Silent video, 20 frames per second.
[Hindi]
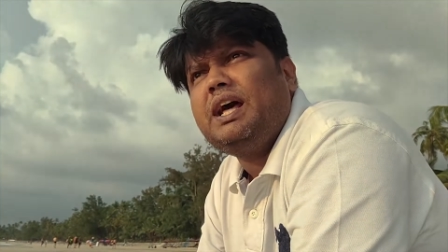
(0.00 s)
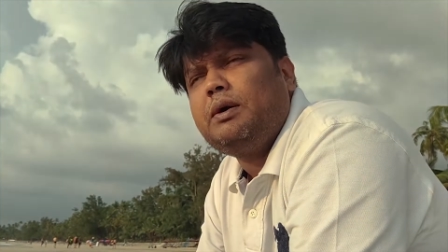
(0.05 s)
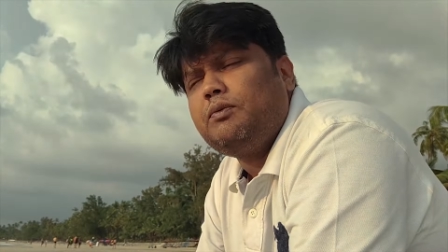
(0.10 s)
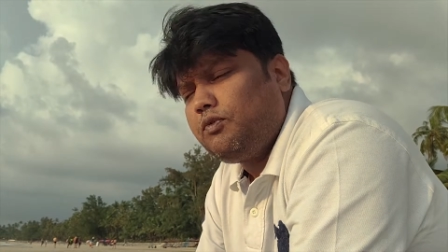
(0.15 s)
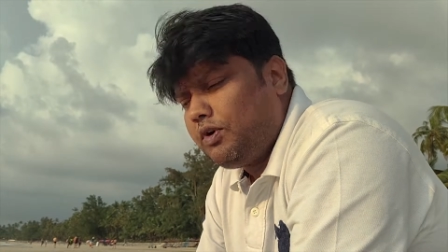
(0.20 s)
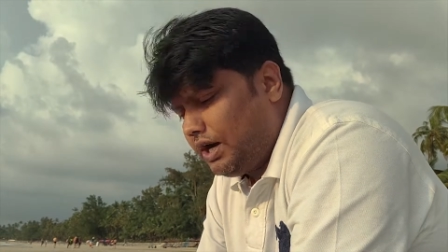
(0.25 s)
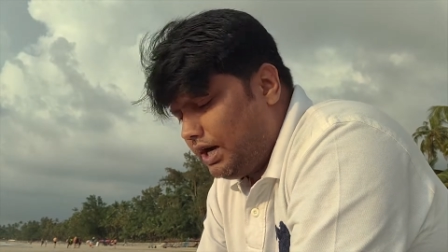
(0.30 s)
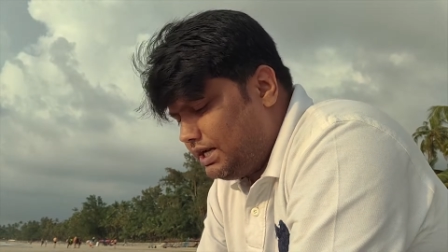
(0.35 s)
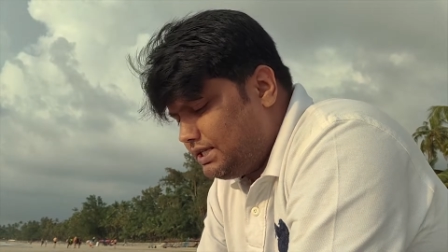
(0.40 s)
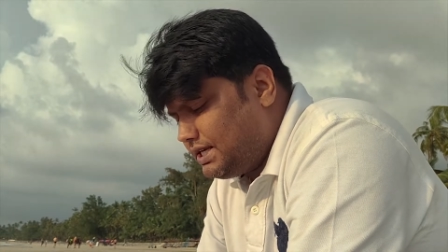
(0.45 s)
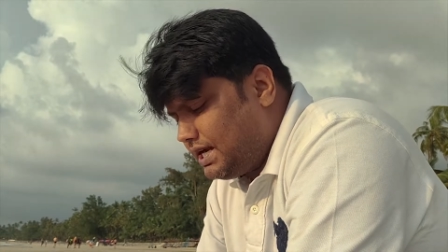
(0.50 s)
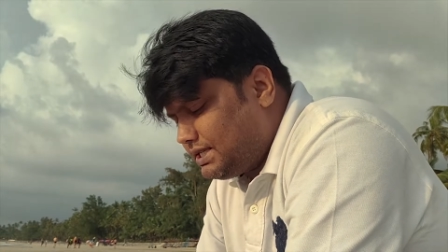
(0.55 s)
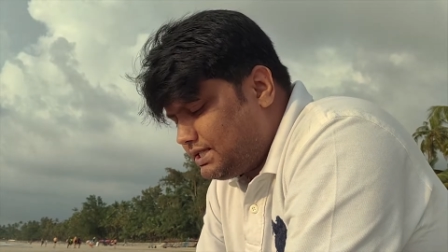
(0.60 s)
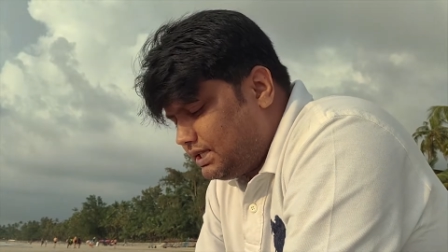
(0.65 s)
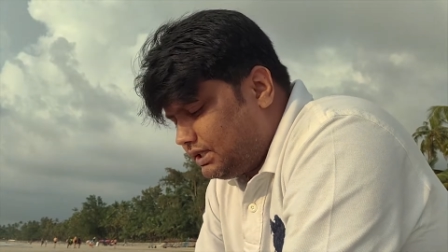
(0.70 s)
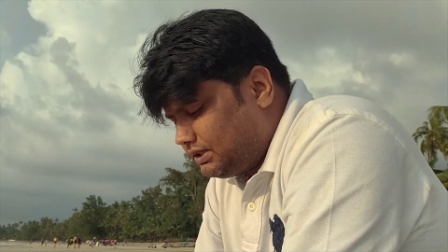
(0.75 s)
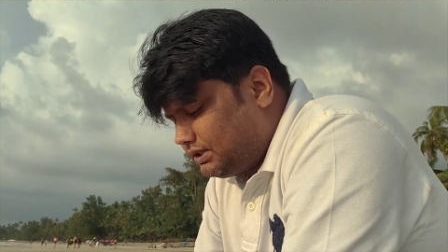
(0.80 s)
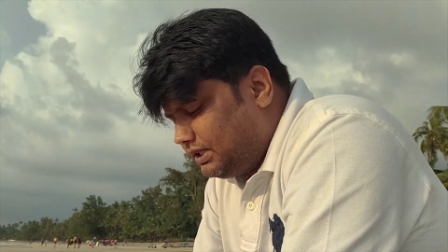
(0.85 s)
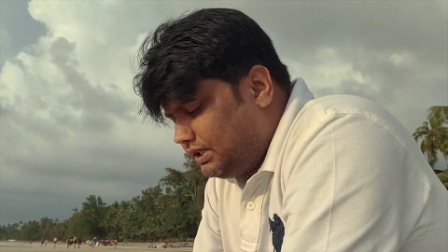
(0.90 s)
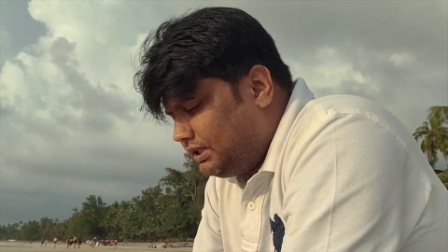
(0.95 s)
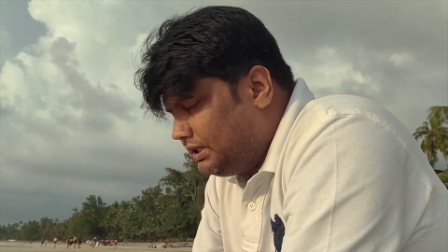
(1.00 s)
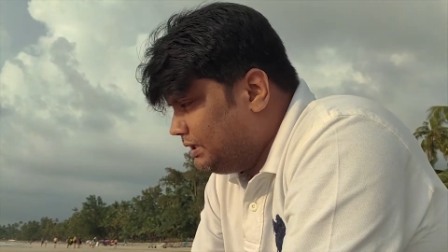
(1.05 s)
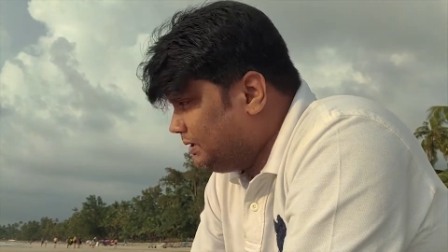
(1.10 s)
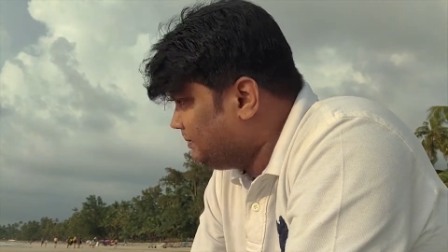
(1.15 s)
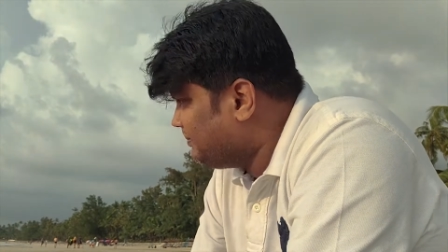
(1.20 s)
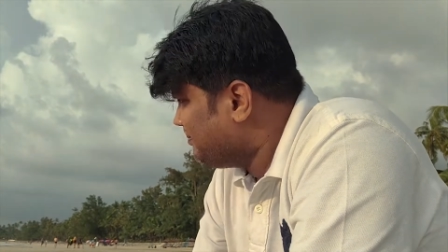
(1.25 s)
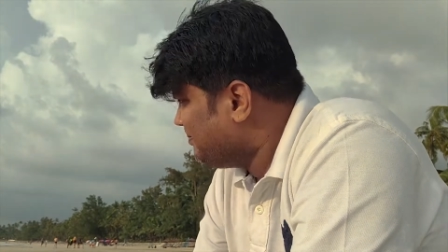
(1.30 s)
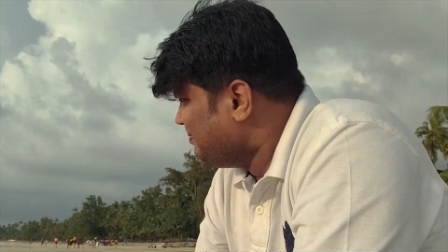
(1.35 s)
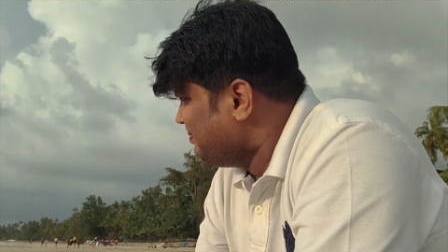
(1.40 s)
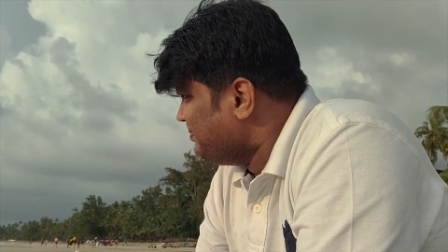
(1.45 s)
है आप वहाँ जा सकते हैं
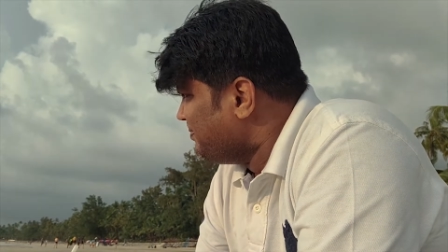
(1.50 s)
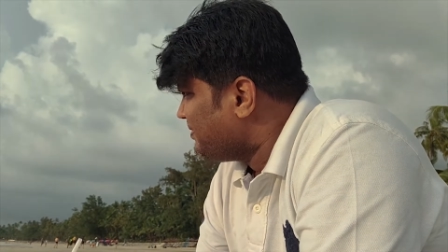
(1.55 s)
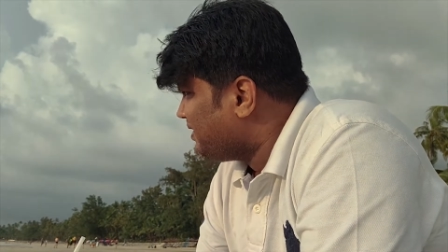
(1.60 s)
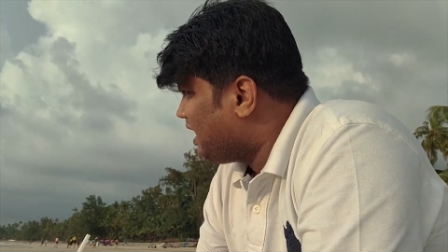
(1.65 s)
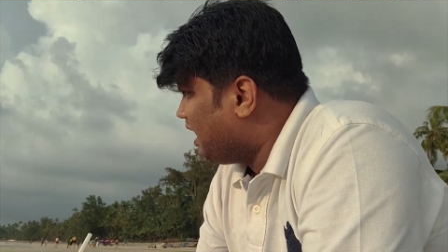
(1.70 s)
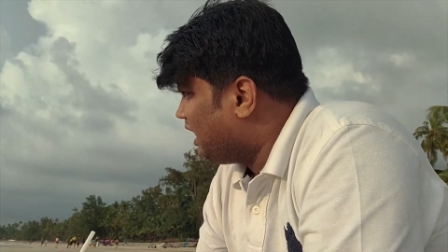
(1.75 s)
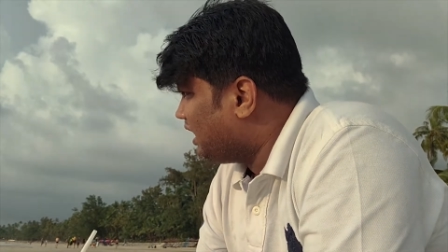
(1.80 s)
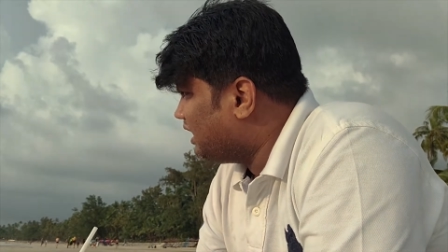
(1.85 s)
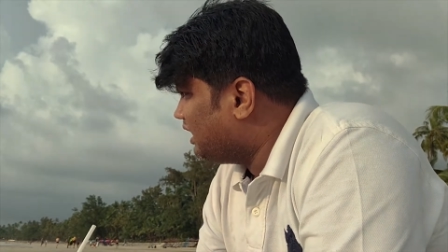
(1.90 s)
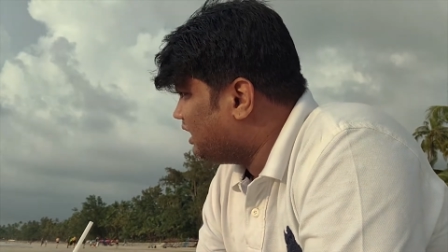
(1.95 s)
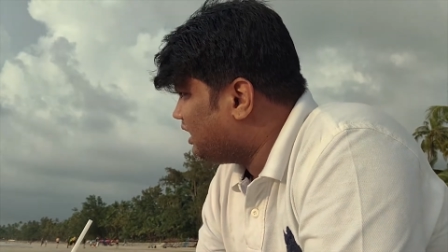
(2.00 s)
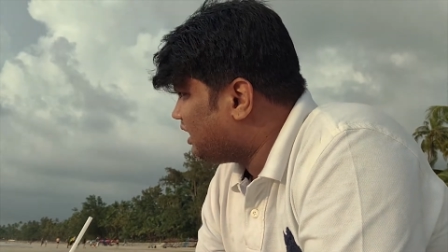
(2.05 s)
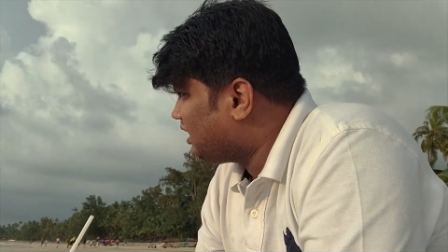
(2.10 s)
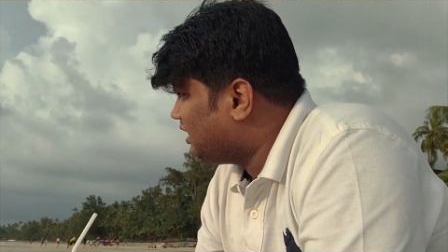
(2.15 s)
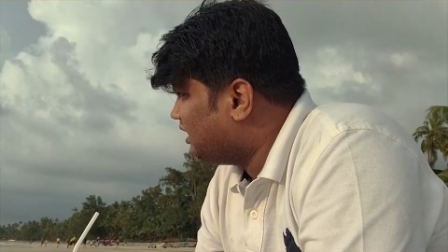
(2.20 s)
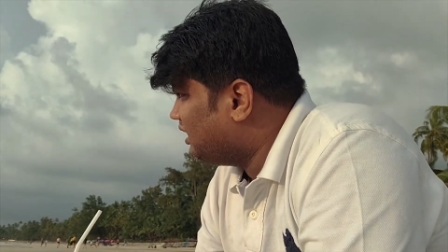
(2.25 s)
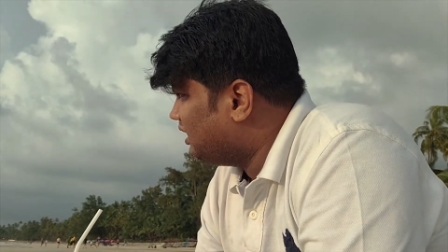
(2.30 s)
अगर